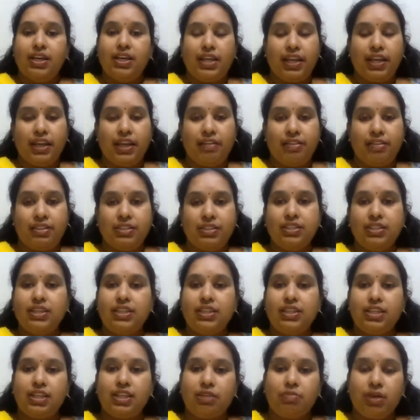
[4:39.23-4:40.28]
நீங்க வந்து
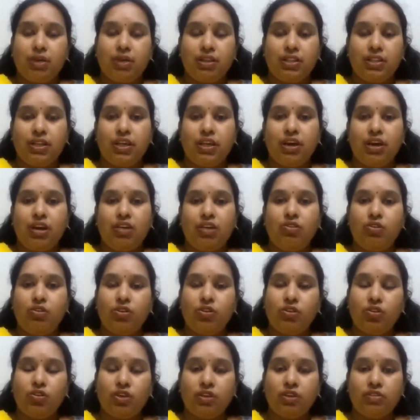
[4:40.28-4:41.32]
இதுக்கு பதிலா
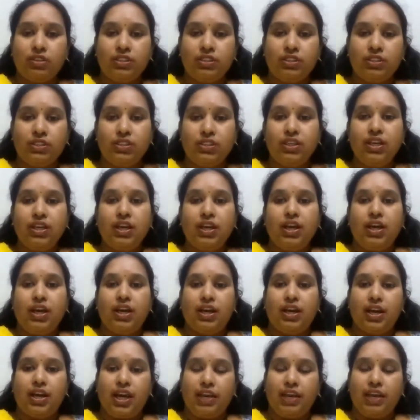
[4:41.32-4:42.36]
உங்களோட வந்து
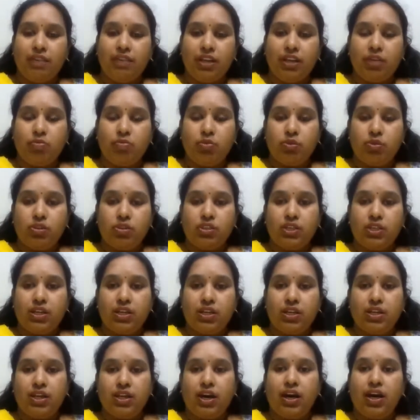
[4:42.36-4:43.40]
கைவினை பொருட்கள்
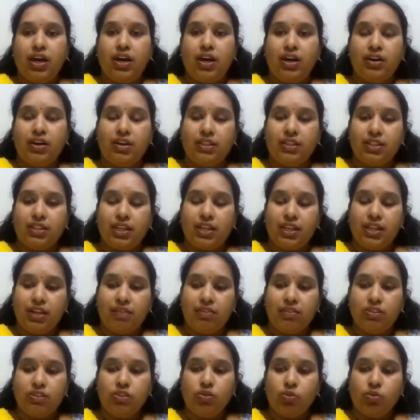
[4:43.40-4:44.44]
ஆஹ் அதெல்லாம்
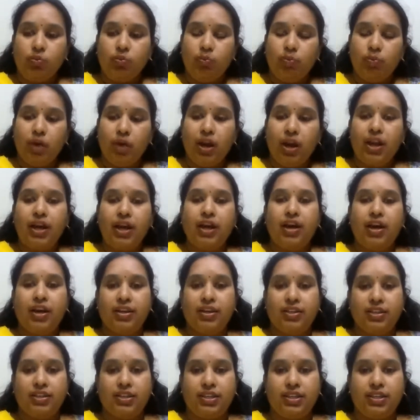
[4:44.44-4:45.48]
வந்து ரொம்ப அழகா
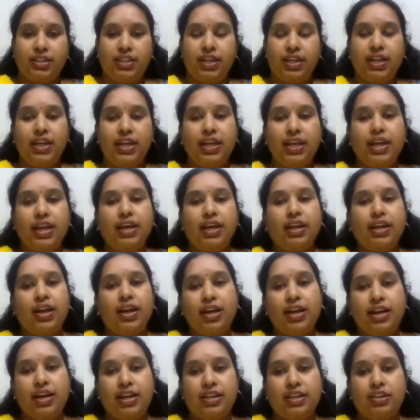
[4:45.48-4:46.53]
இருக்கு இதெல்லாம் எங்க
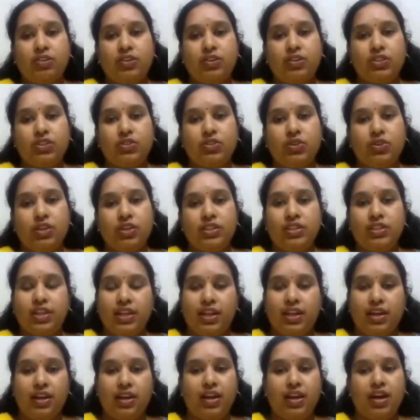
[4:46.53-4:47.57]
நாட்டுல இருக்கவங்களுக்கு சொல்லி
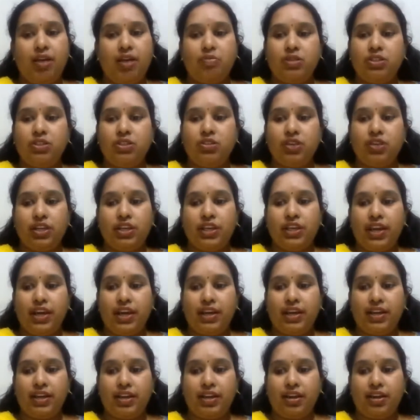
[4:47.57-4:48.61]
தரீங்களா அப்படின்னு சொல்லி
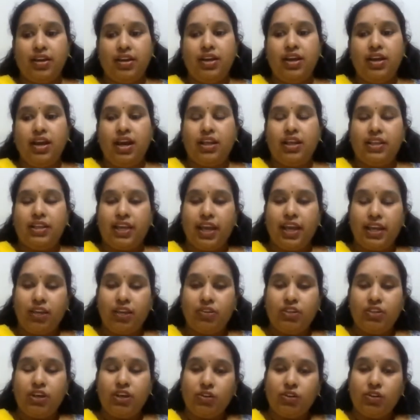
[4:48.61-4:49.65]
கேக்குறாராம் அதை
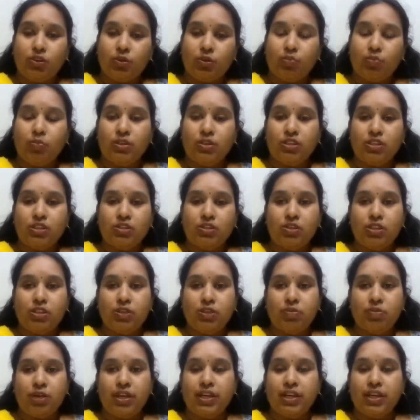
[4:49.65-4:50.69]
கேட்டோன்னே அவருக்கு ரொம்ப
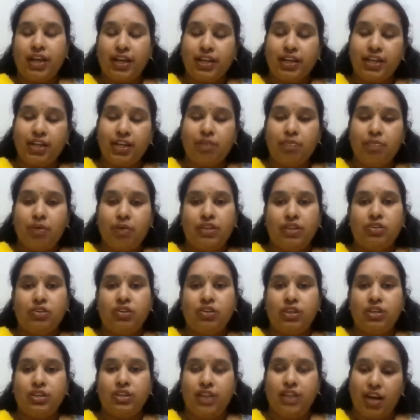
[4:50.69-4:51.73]
சந்தோஷமாயிடு கண்டிப்பா இதோட
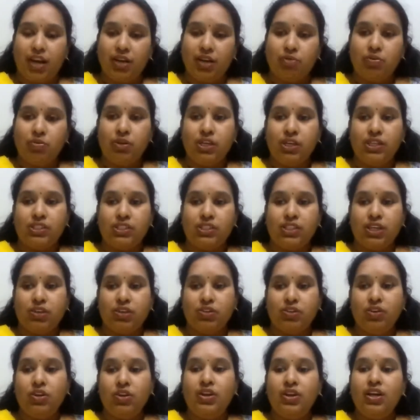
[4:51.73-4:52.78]
ஞானம் உங்களுக்கு
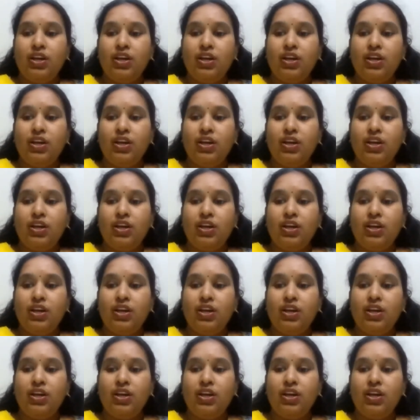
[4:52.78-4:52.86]
தரும்